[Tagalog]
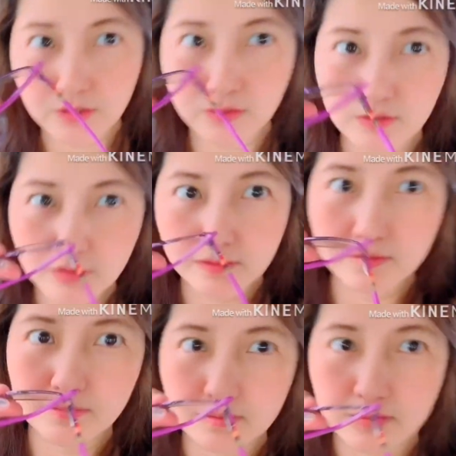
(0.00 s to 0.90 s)
oh,
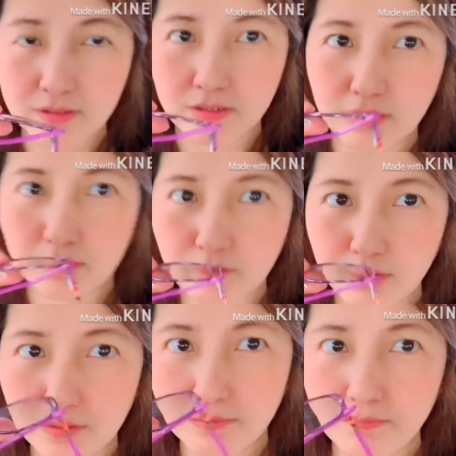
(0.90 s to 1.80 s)
ito
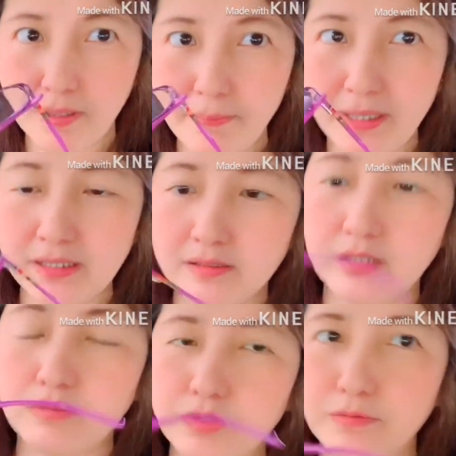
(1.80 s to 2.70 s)
yung
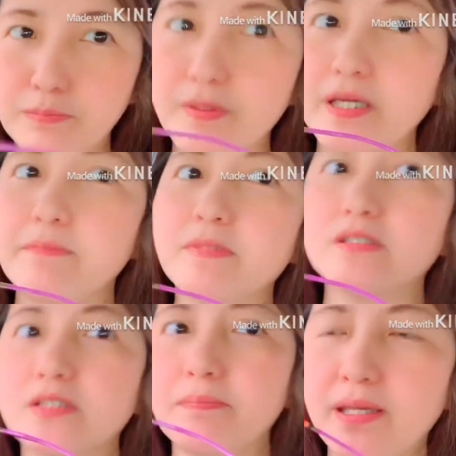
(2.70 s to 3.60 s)
papalitan ko yung frame
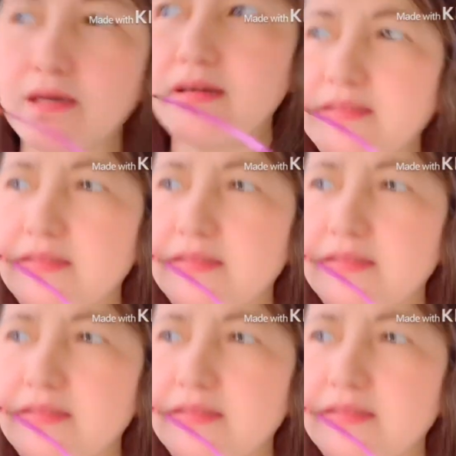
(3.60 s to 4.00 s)
kasi payat,